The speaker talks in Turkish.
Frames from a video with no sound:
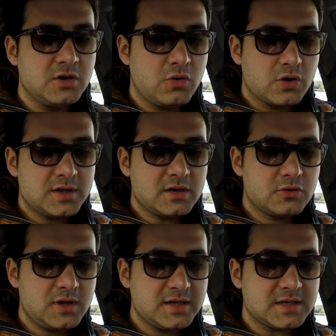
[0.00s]
O kadar
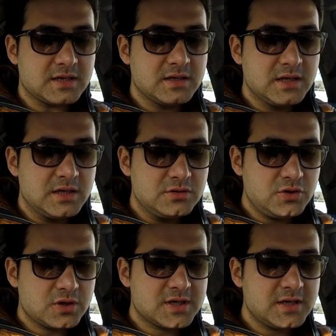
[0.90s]
kolay ki.
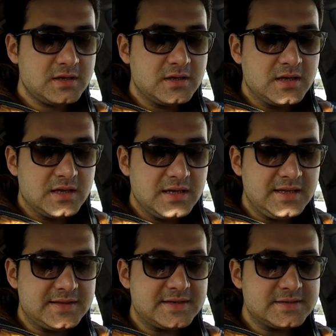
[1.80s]
Diyor ki
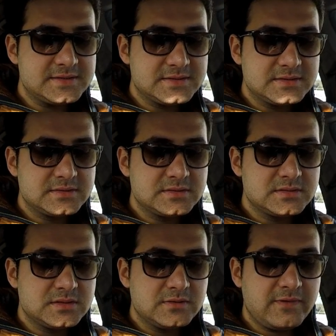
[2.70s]
indir
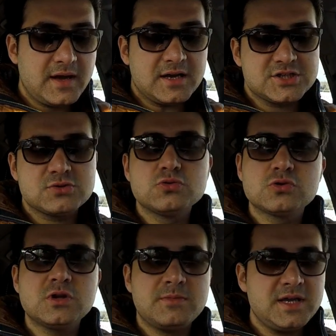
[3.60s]
ve aç
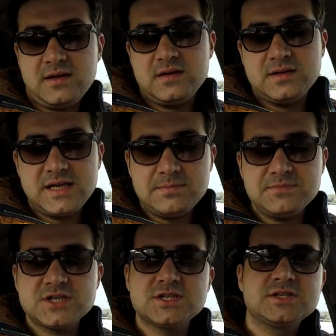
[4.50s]
uygulamayı.
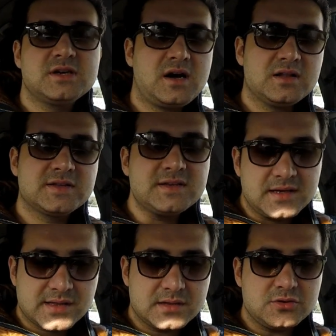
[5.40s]
70 altın
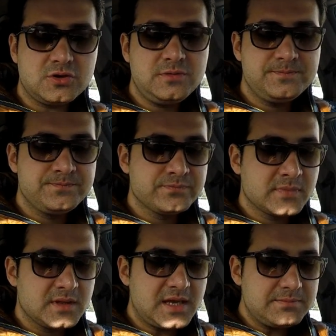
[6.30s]
kazan diyor.
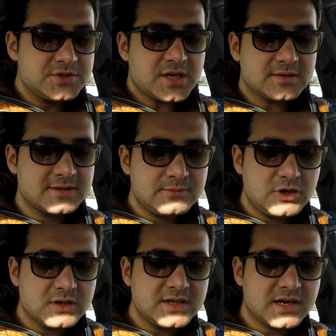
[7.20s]
70 altını
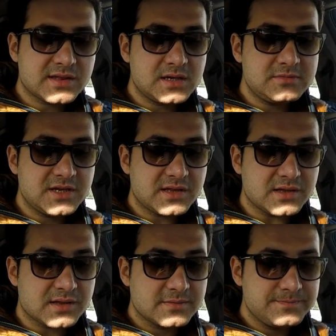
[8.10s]
böylelikle
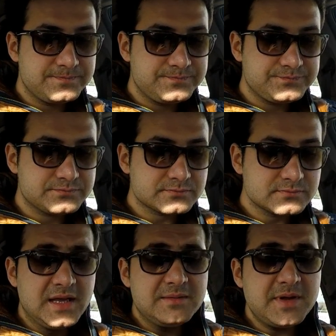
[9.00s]
kazanabilirsiniz.
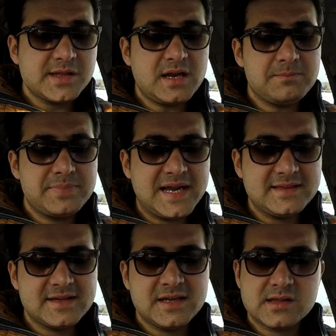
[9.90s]
Mesela
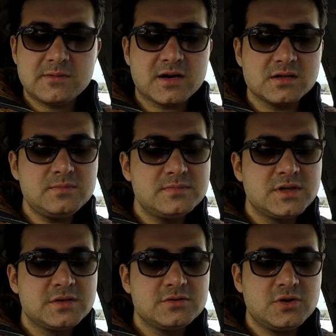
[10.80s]
Pride Kings'e bakalım.
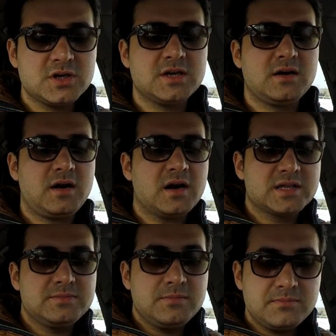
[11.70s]
Diyor ki
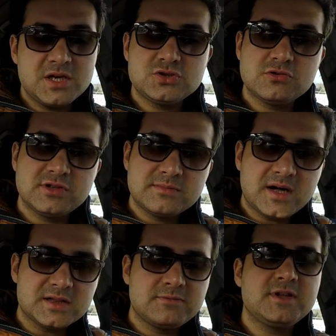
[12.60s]
artı
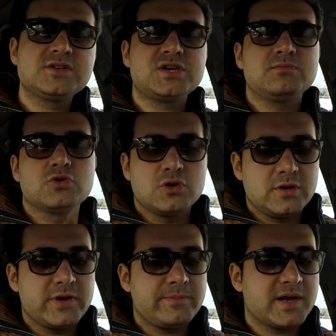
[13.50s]
1526 vereceğim bu
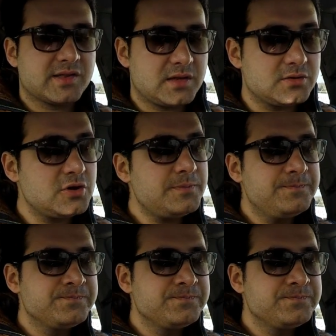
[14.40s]
görevi yaparsan diyor.